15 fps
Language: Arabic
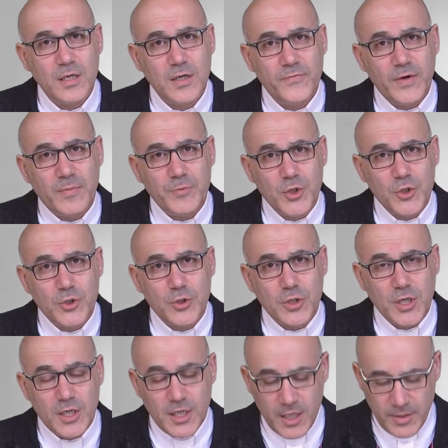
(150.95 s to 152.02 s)

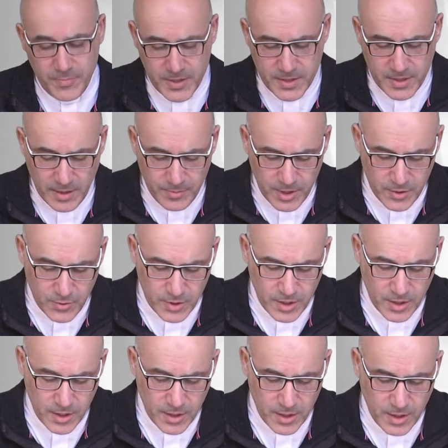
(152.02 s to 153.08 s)
فمنترك الآب السماوي
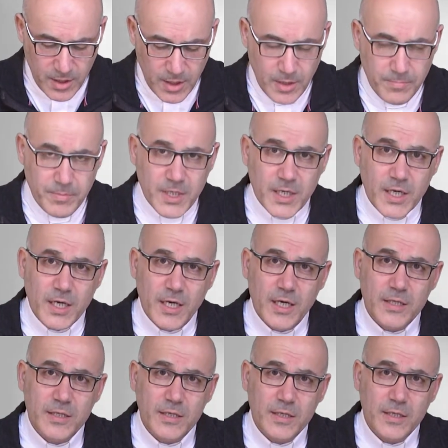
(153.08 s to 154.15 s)

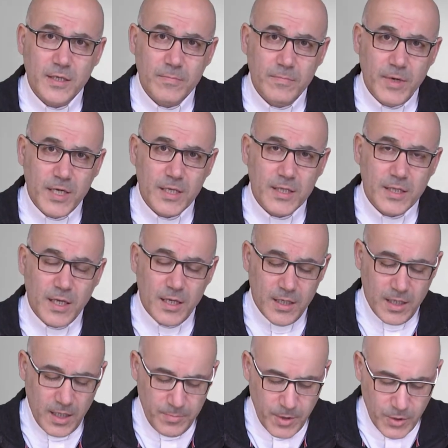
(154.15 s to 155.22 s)
منغادر بيتنا
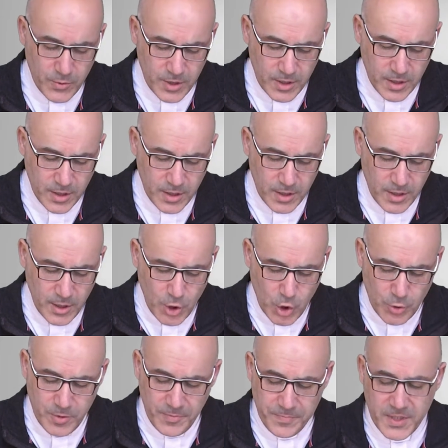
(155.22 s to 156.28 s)
الأبوي
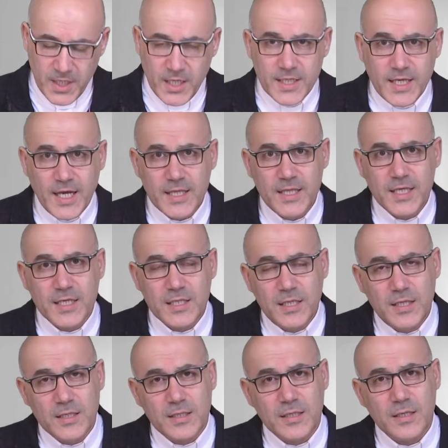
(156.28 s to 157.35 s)
ونبتعد عن
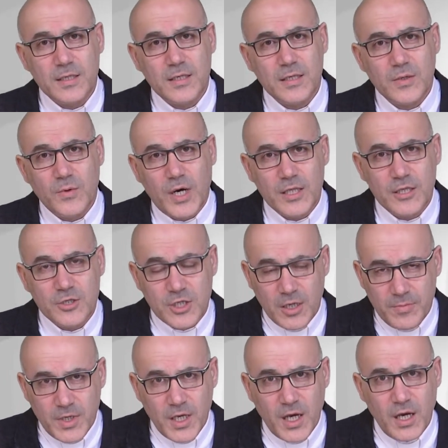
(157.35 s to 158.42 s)
الكنيسة وعن
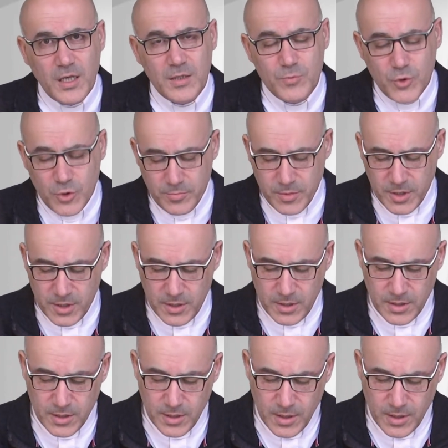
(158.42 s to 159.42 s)
الجماعة المؤمنة